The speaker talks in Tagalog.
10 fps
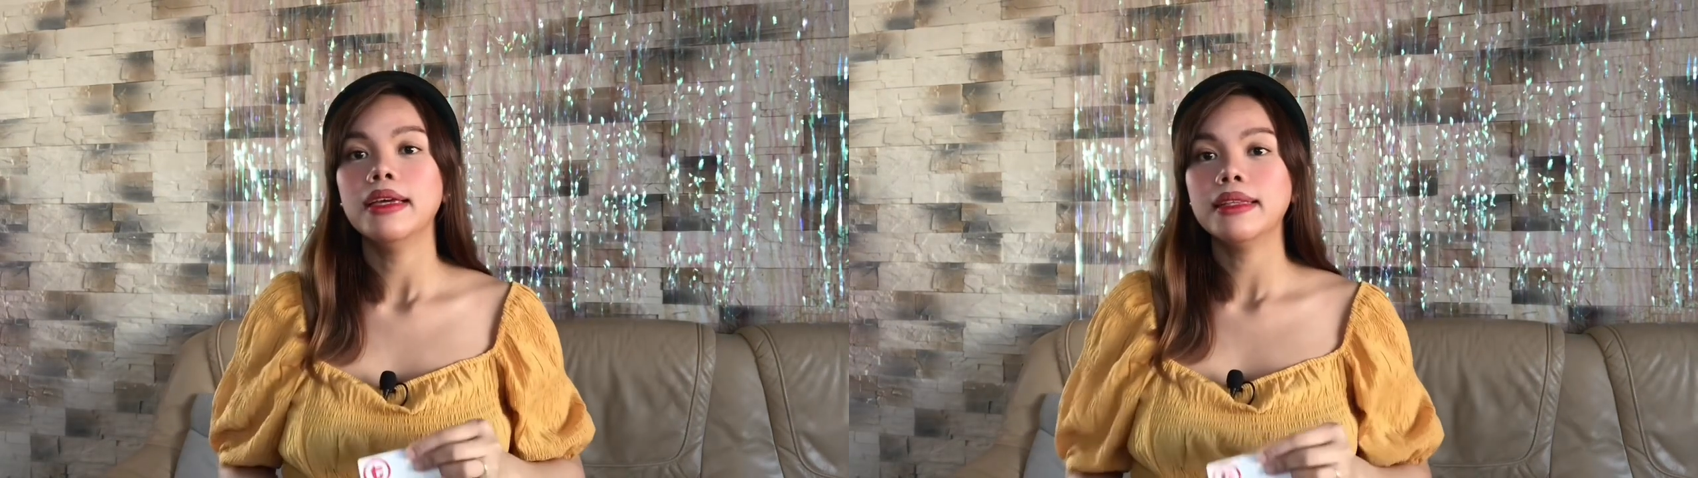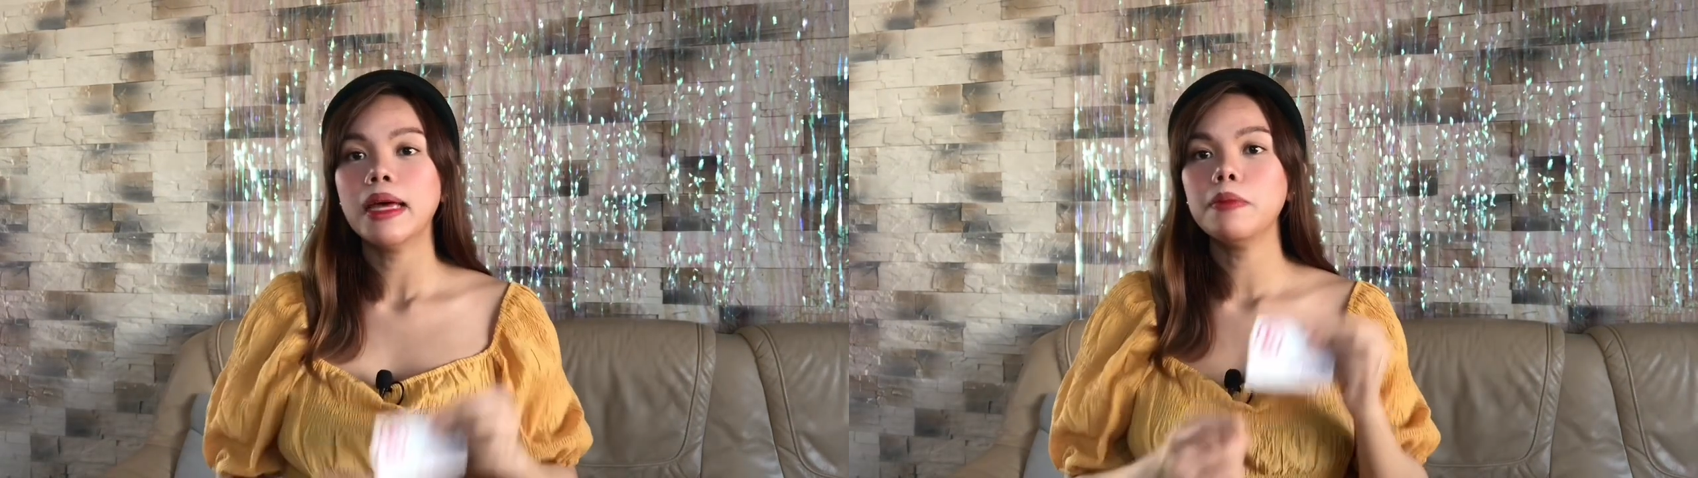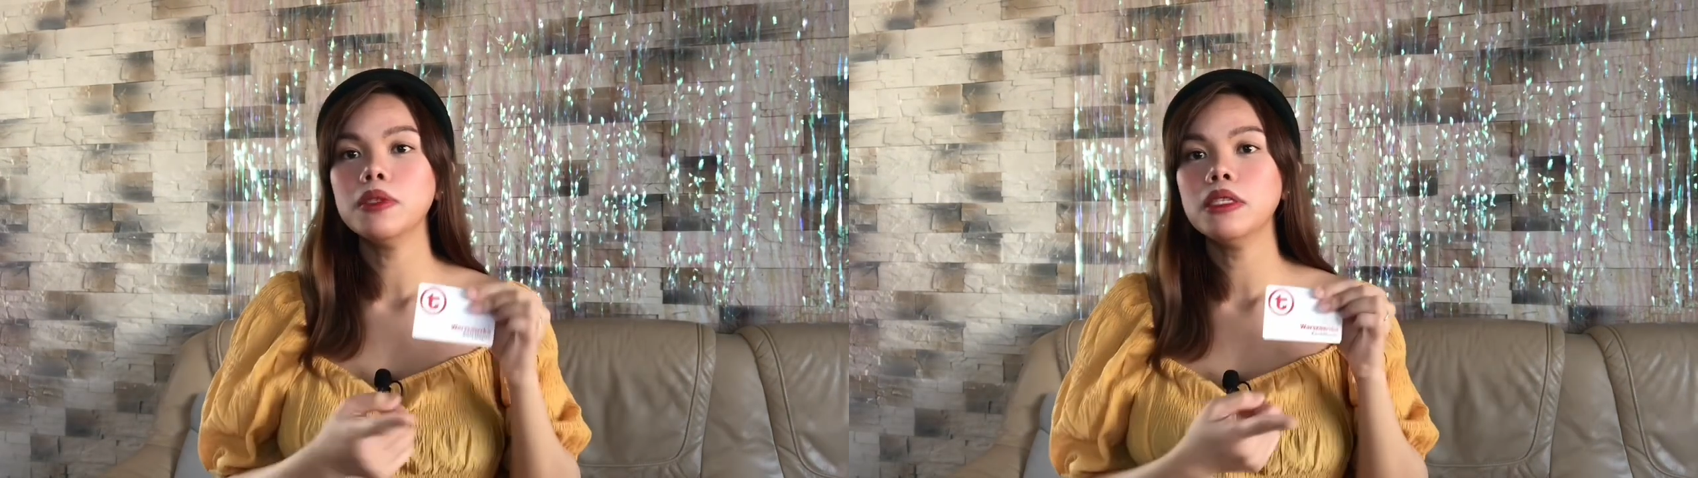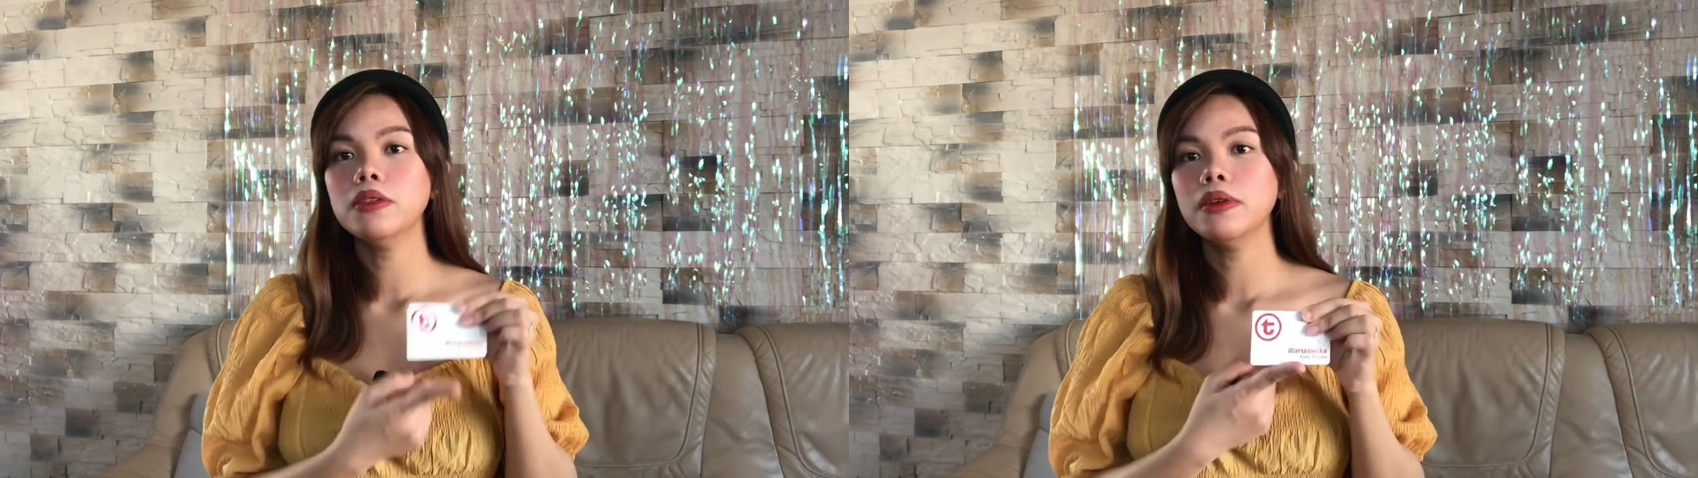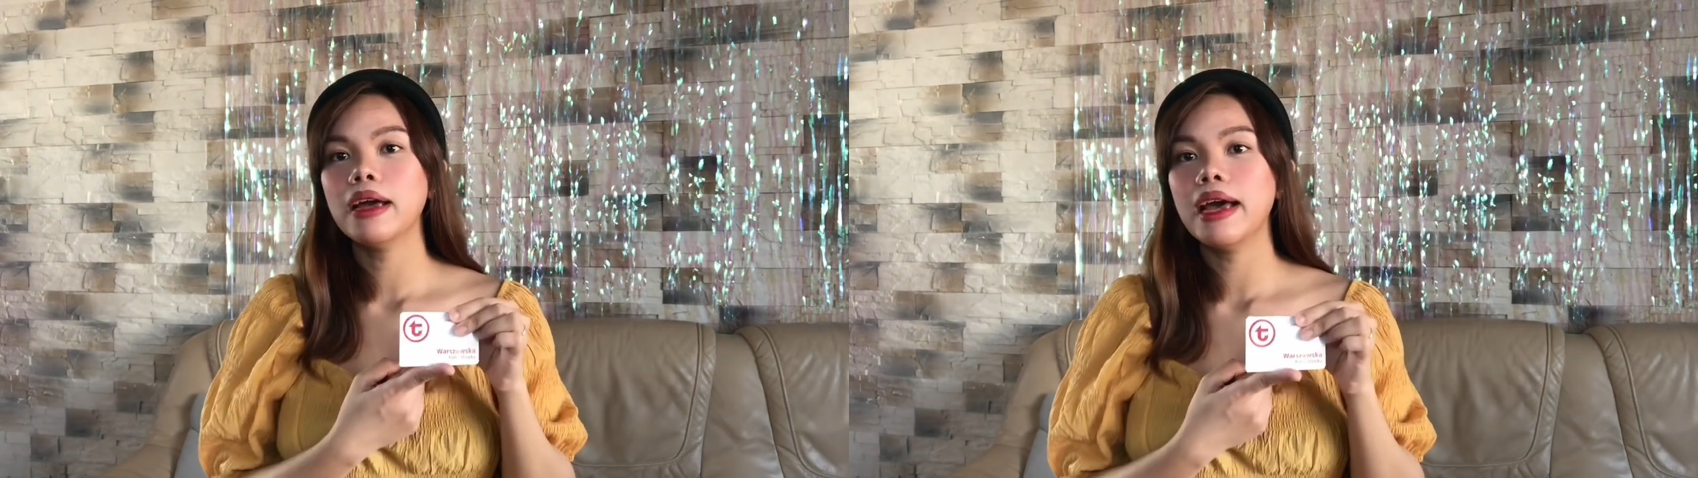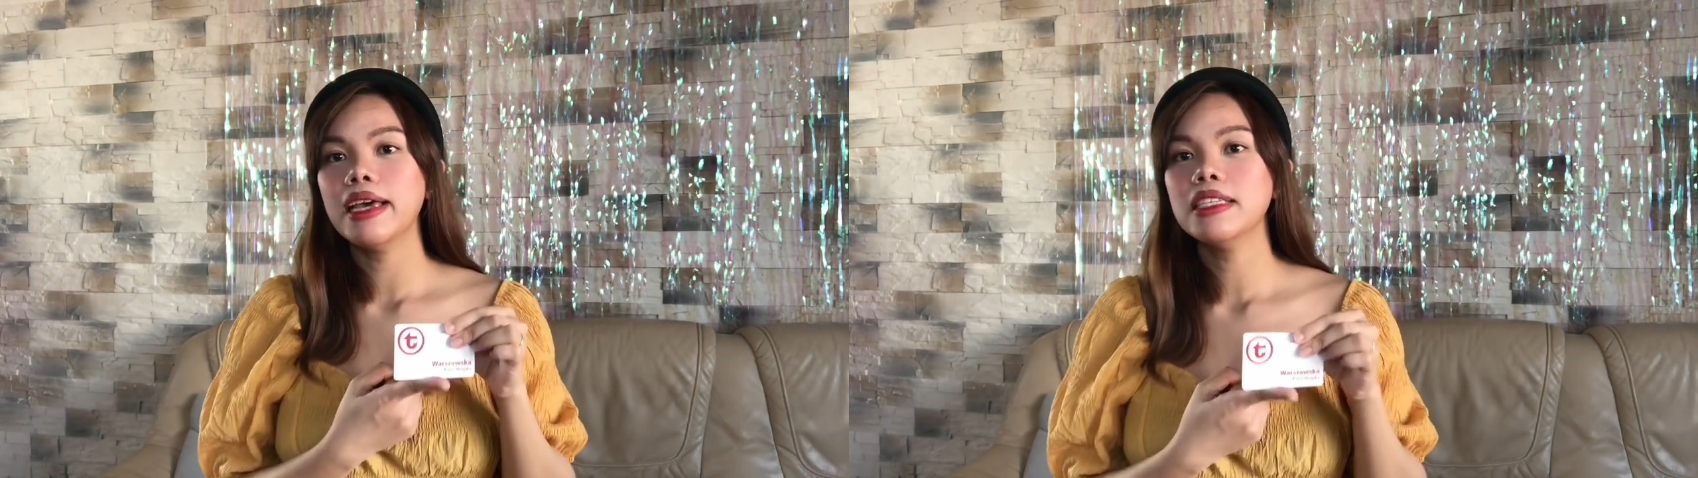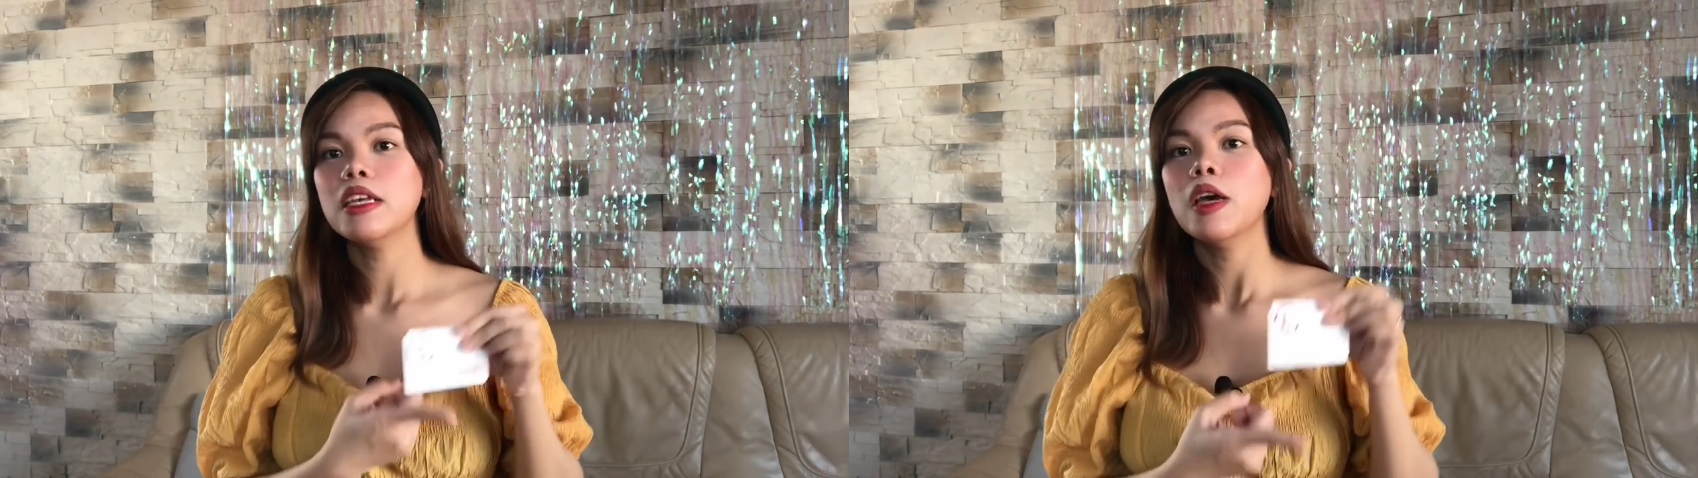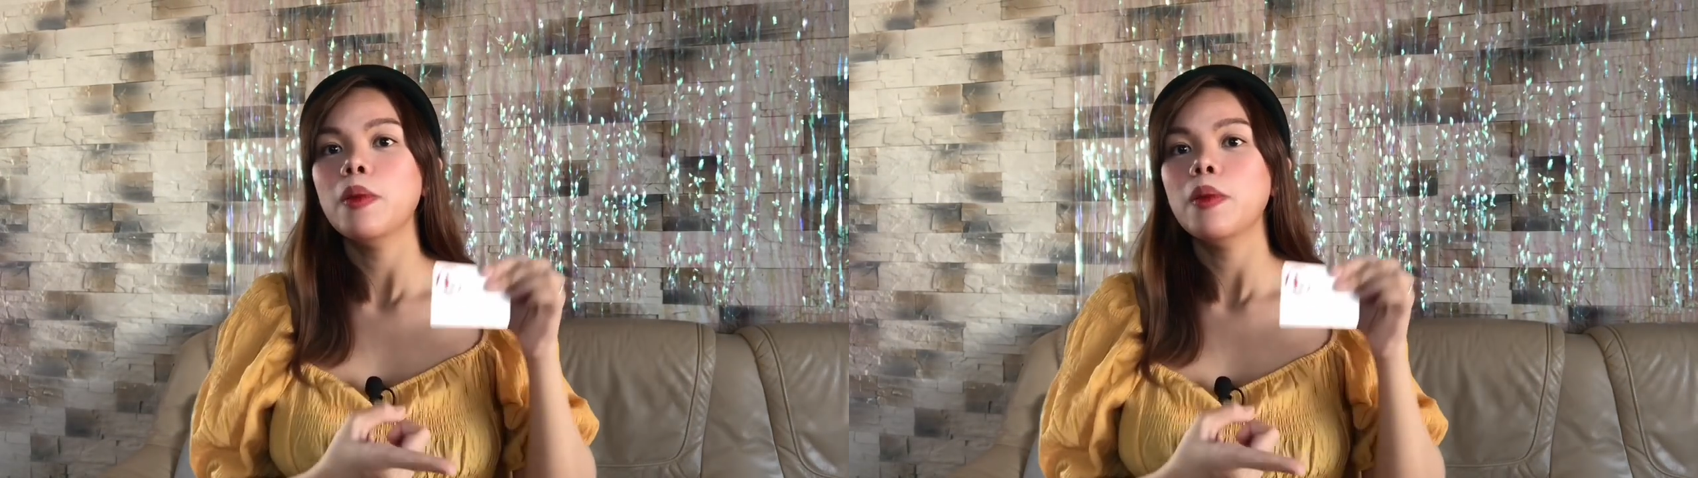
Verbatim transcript: Tapos ito guys,